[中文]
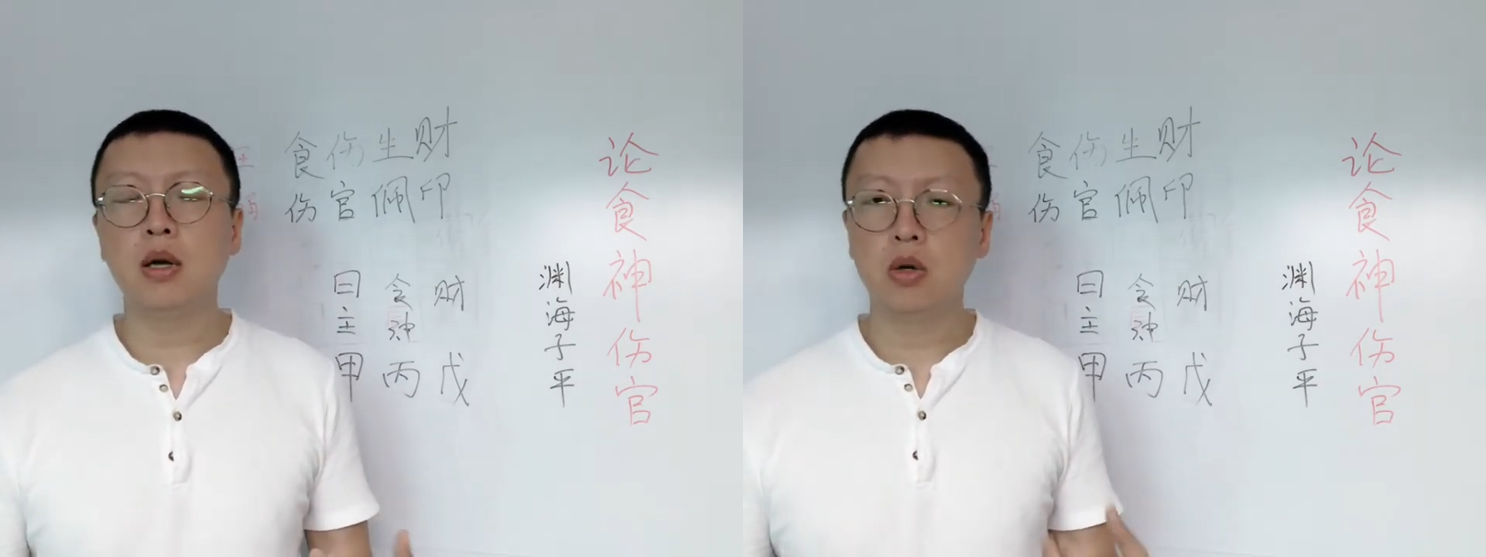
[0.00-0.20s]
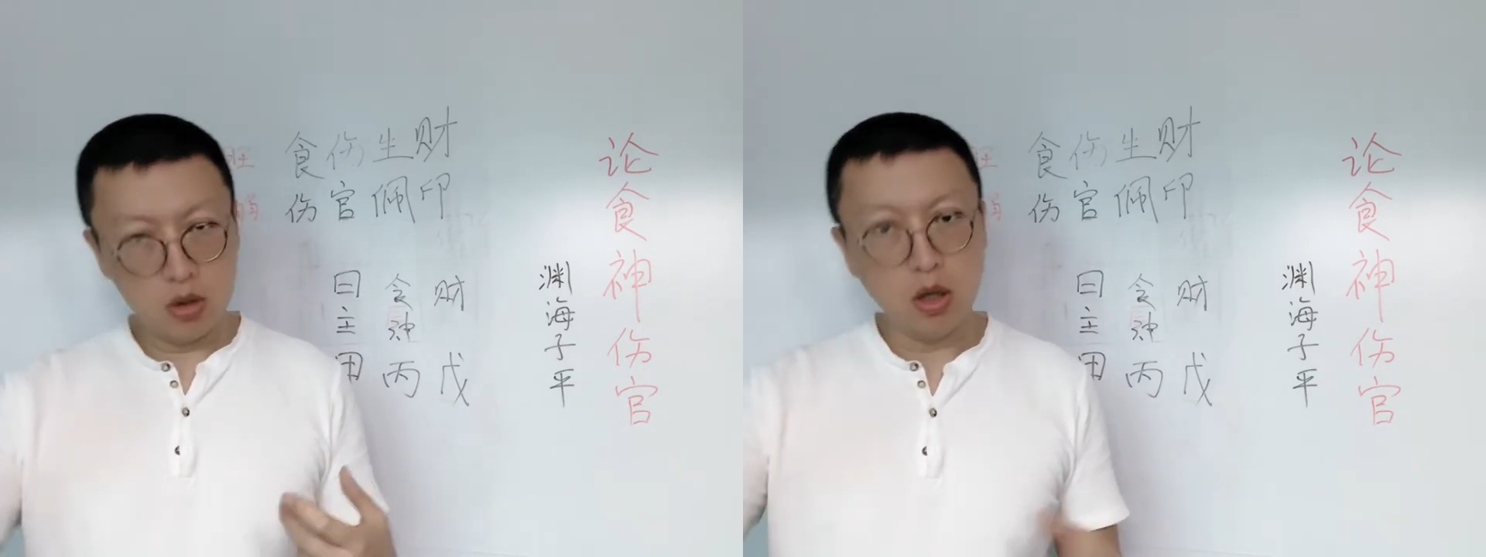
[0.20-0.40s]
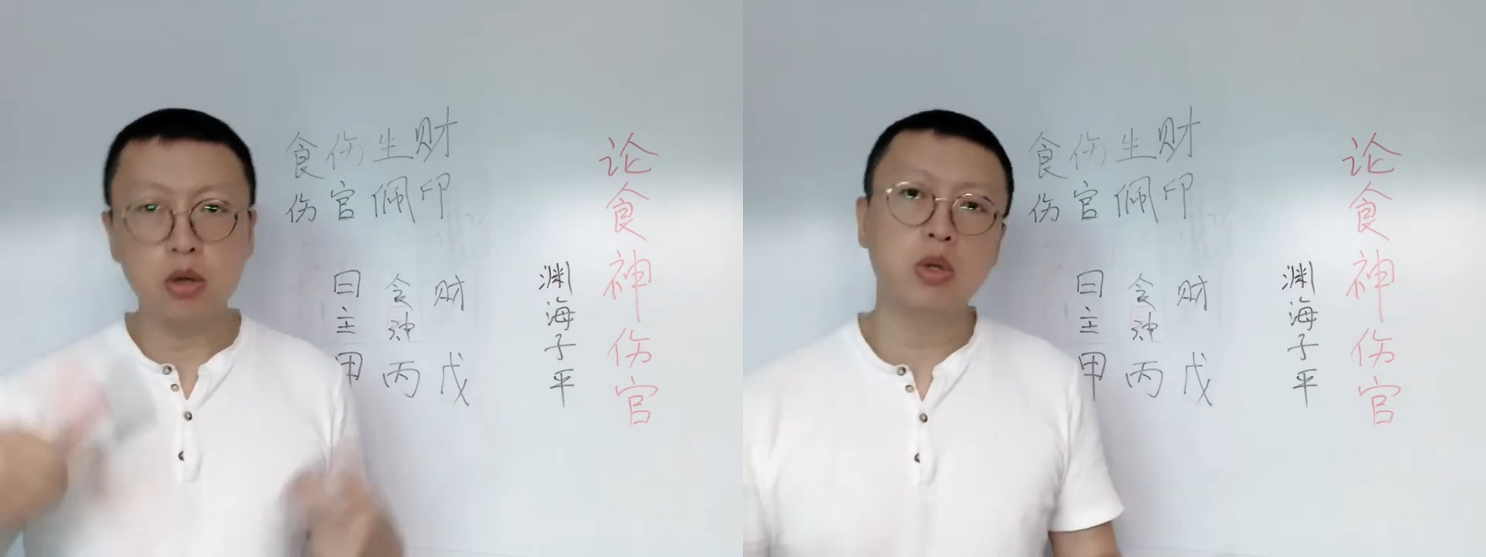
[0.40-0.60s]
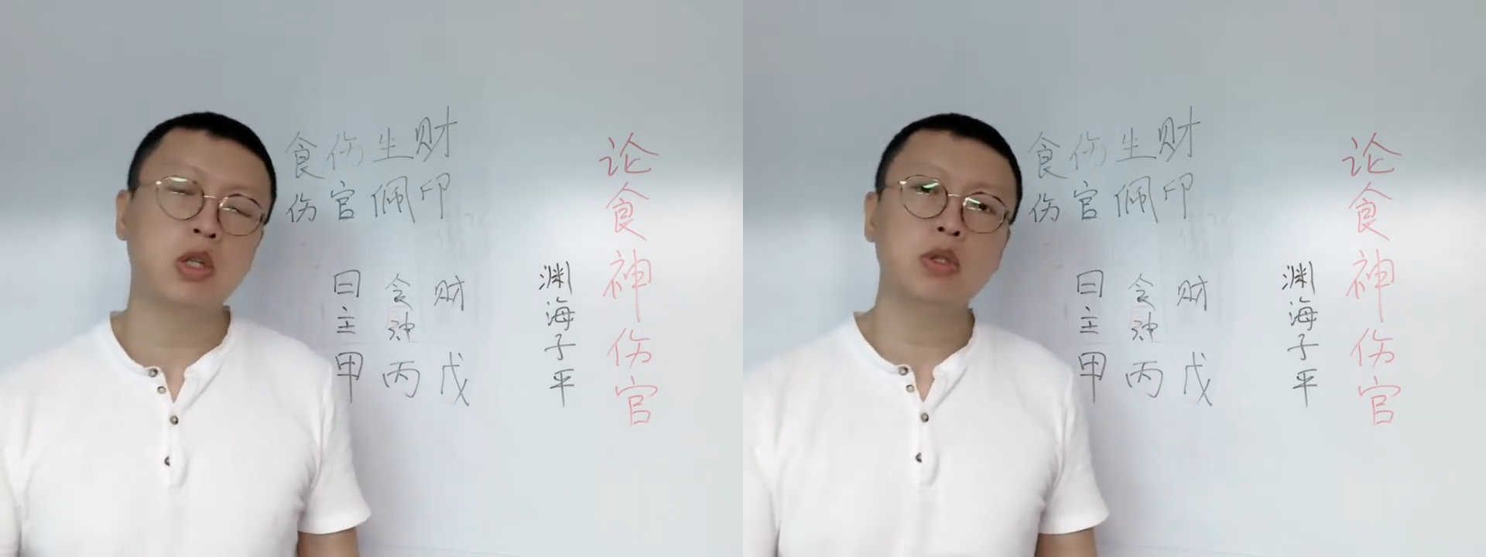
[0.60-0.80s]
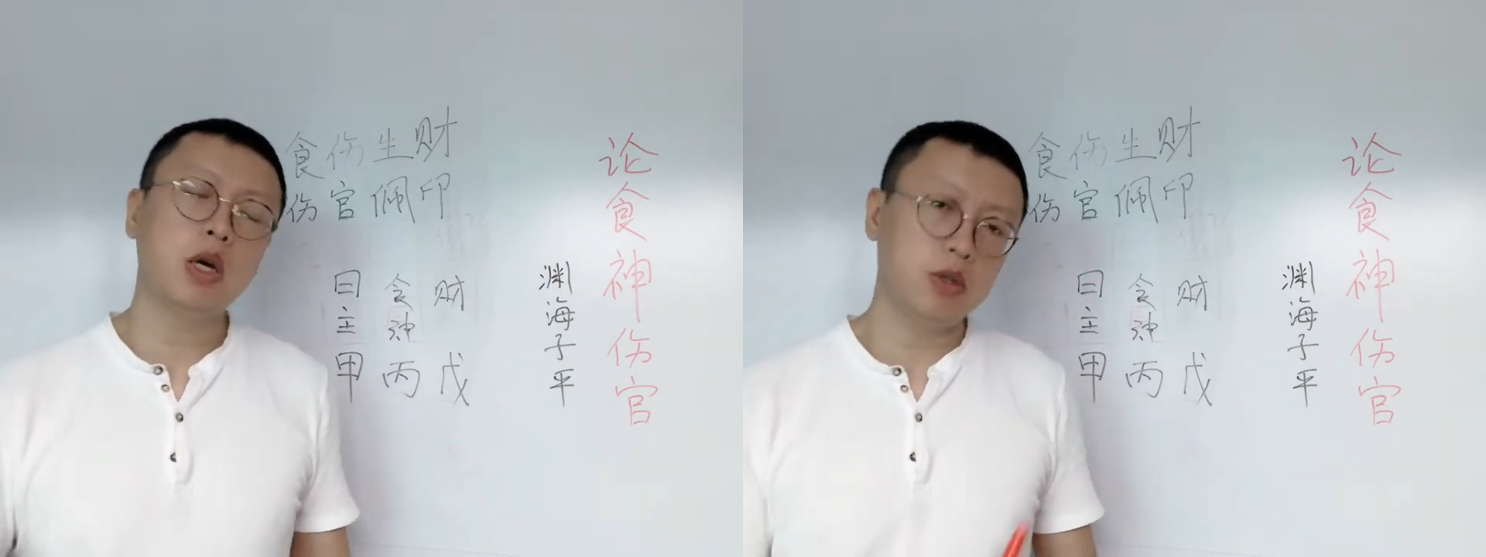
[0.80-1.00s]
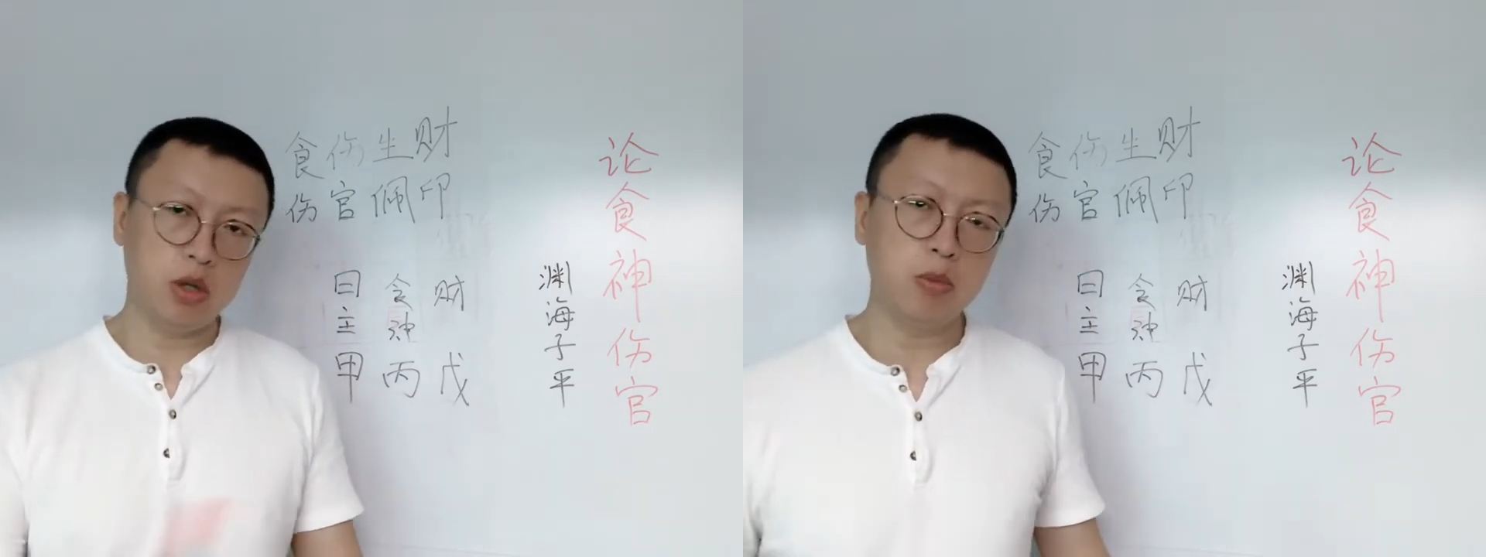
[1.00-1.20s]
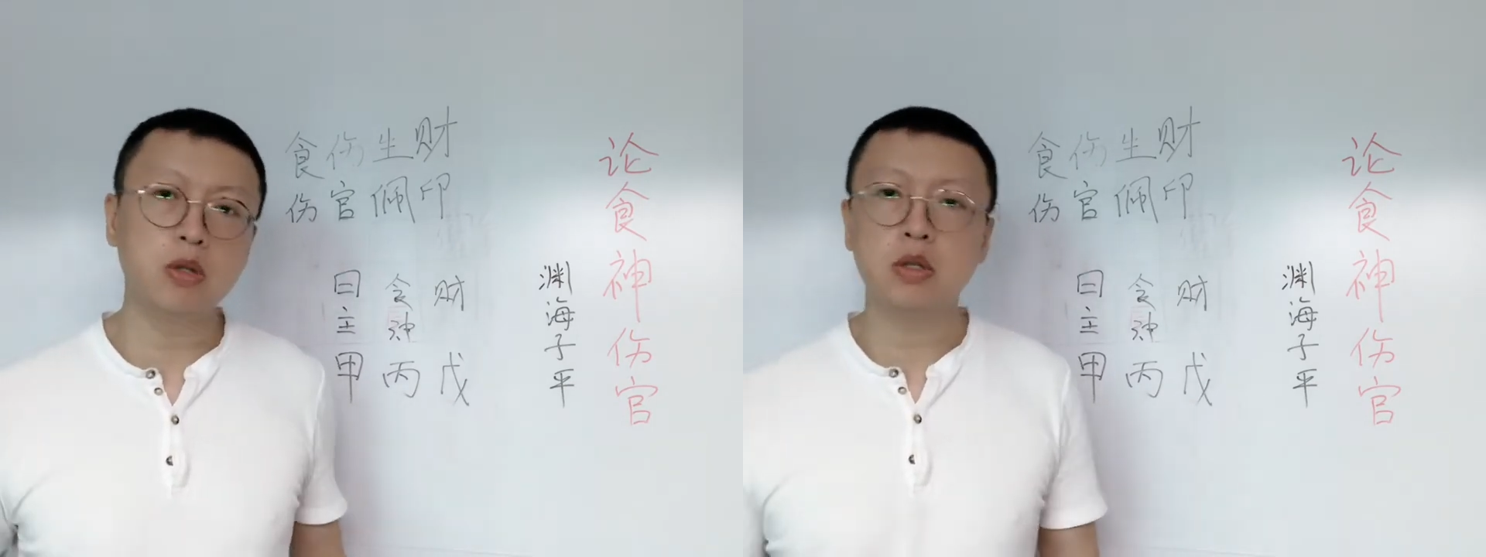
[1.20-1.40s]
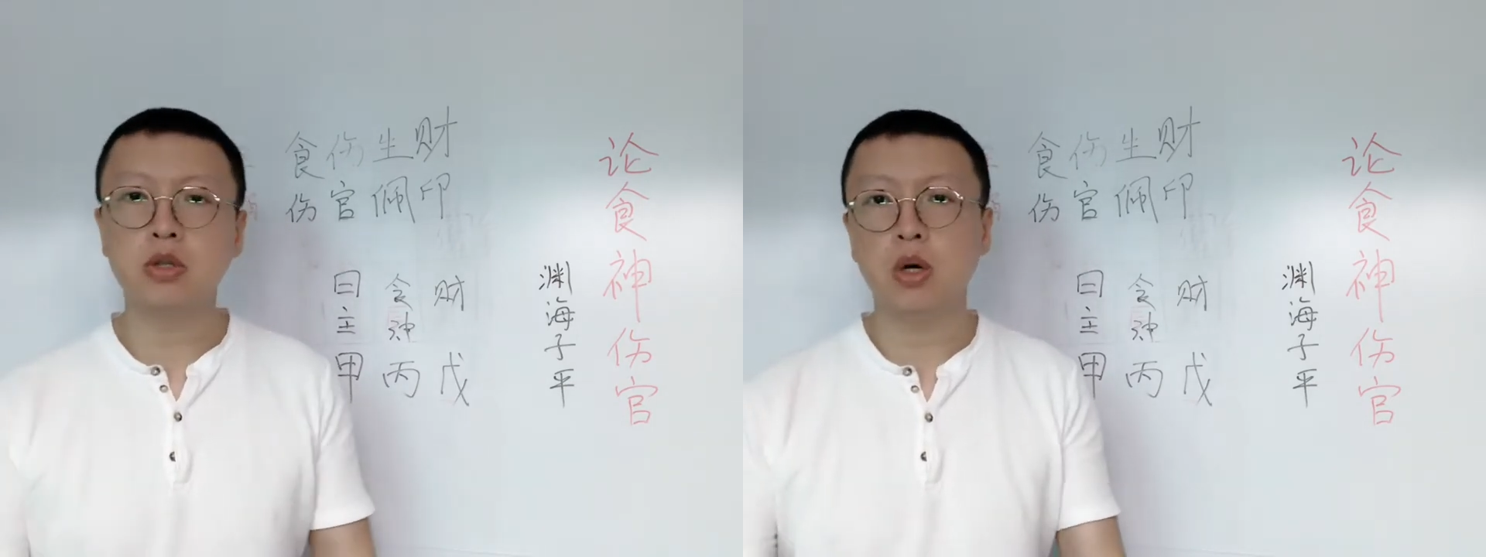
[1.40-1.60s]
或者是脑力活，写文字你写拉字
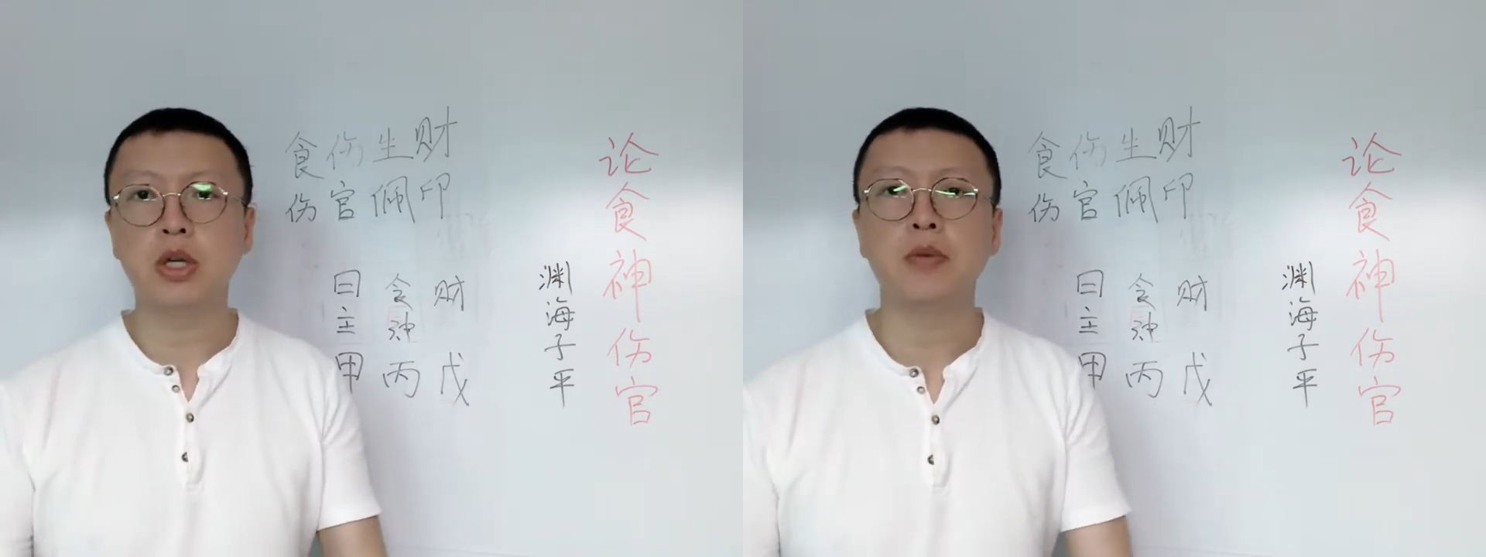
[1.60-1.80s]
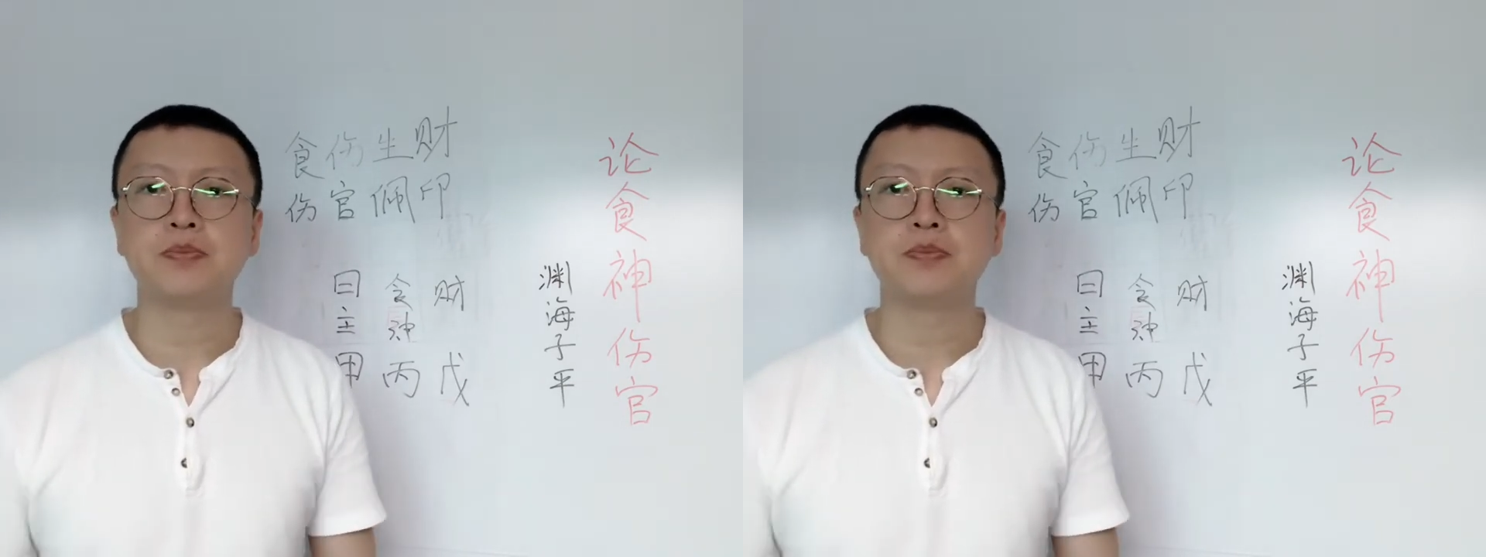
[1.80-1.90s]
收多少钱。